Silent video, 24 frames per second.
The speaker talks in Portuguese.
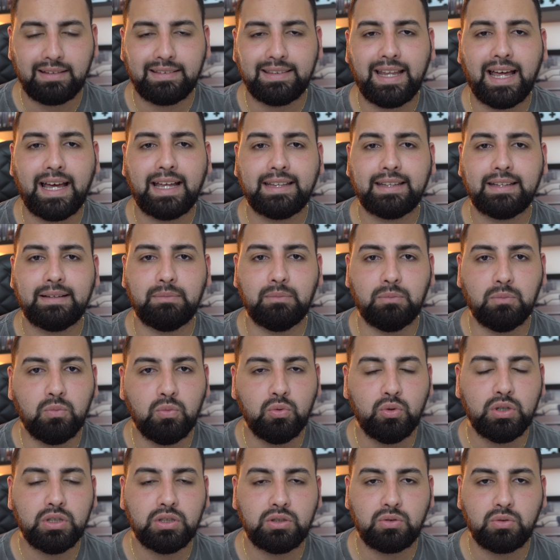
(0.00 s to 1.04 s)
Nada
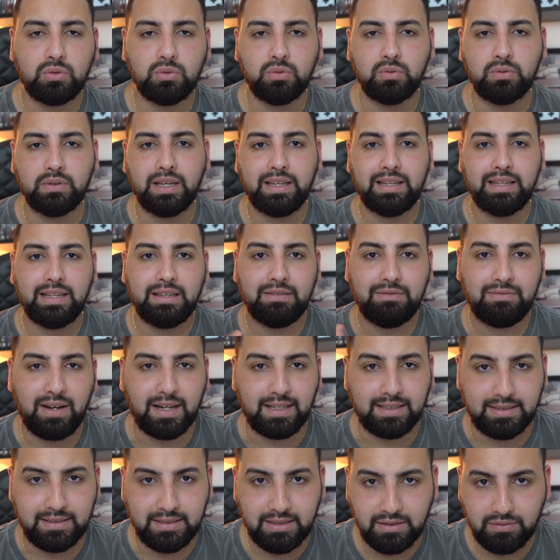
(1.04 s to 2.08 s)
muito
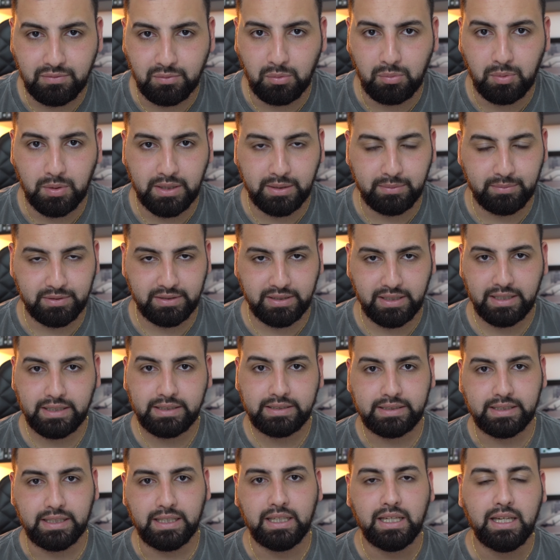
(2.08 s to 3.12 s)
invasivo, podemos dizer assim
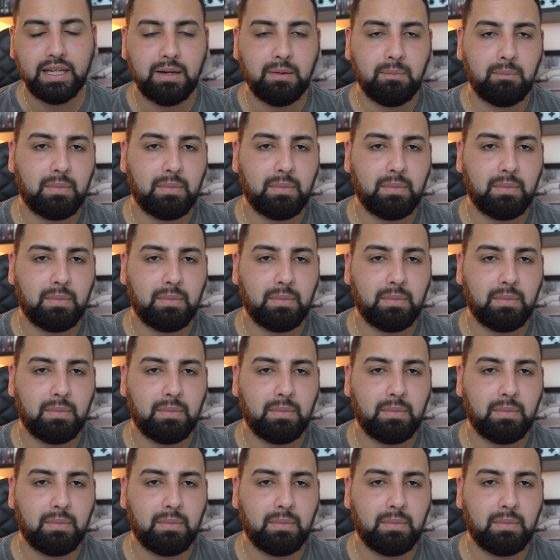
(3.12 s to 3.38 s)
assim,